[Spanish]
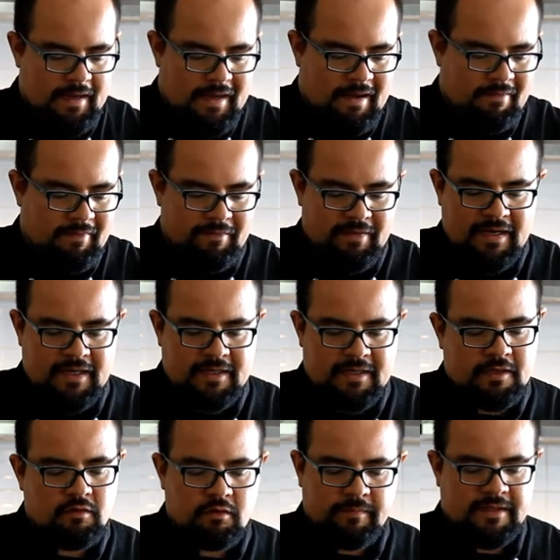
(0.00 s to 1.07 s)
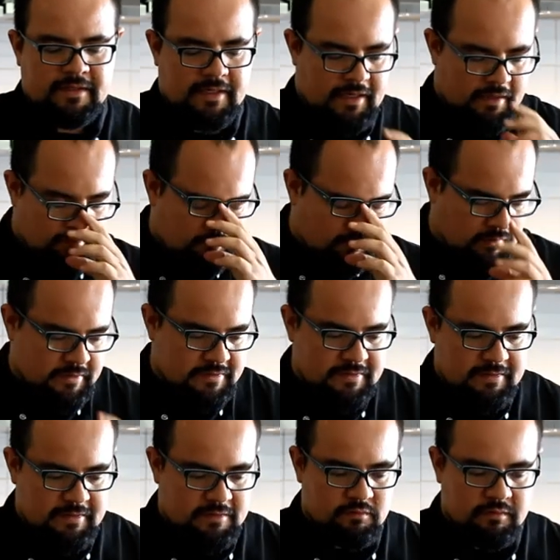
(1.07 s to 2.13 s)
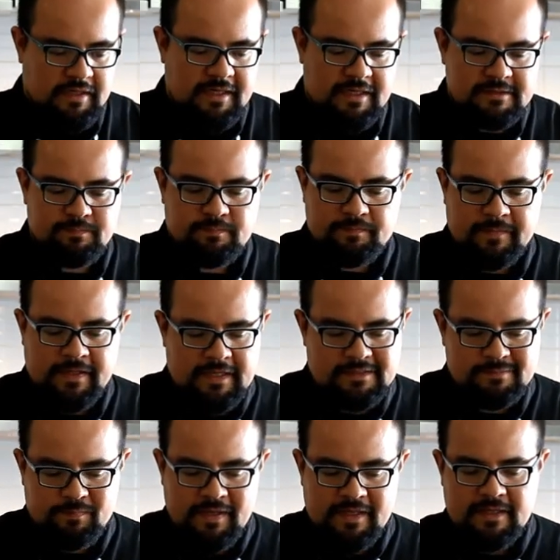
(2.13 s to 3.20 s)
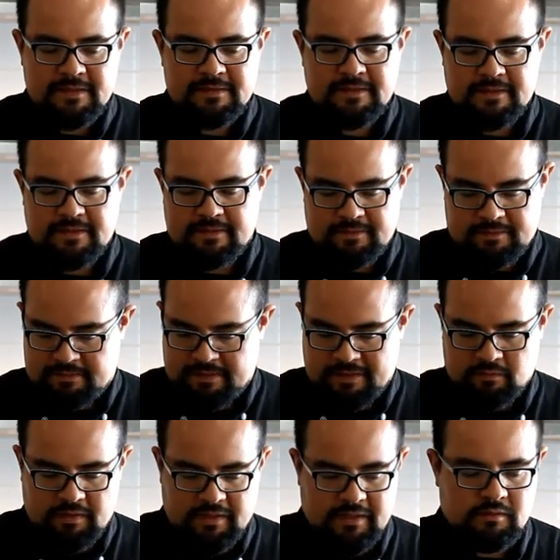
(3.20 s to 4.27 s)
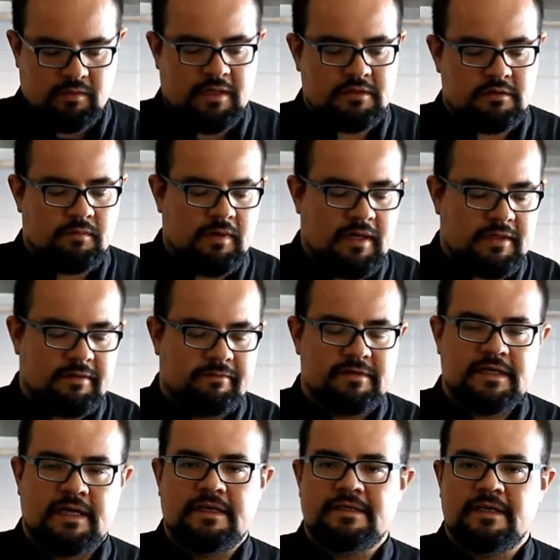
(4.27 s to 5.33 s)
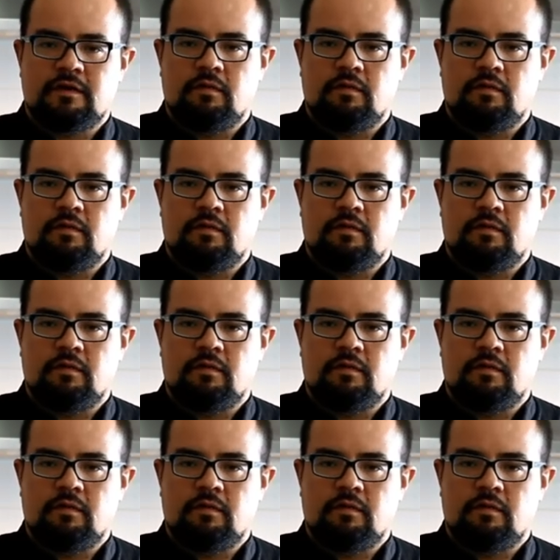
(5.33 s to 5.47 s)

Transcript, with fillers: Hablaba de la granulometría, ¿no? Entonces, resulta que las, piedras, eh, tanto las naturales como las artificiales, se